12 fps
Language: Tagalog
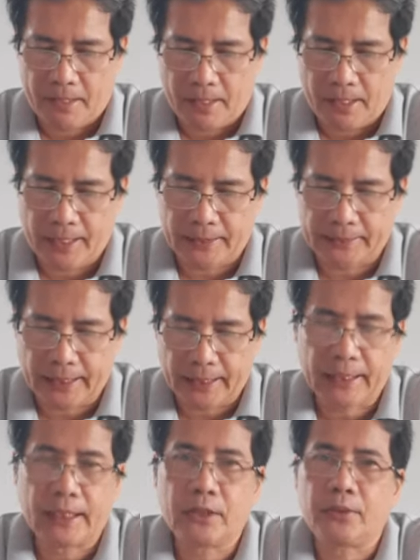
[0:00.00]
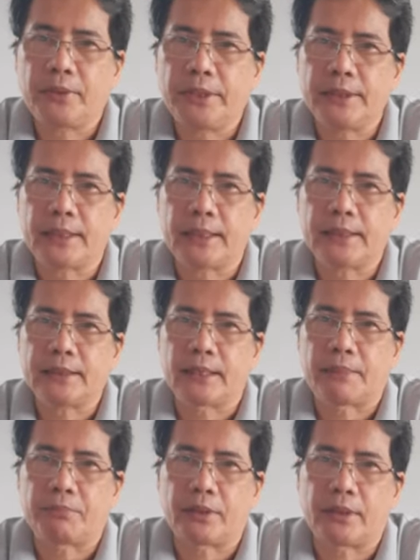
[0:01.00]
Uh, ah, 2 Corinthians
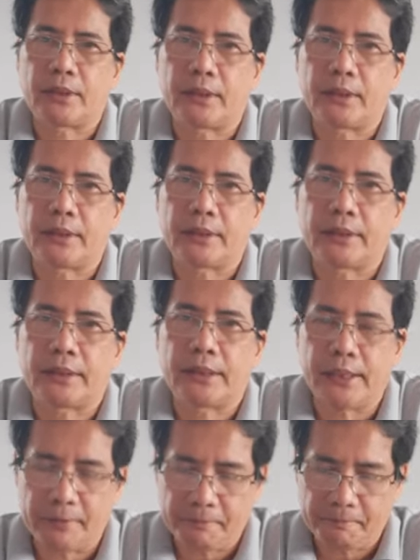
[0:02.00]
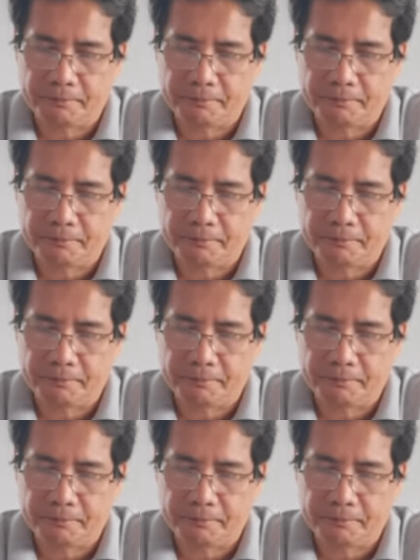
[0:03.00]
chapter 13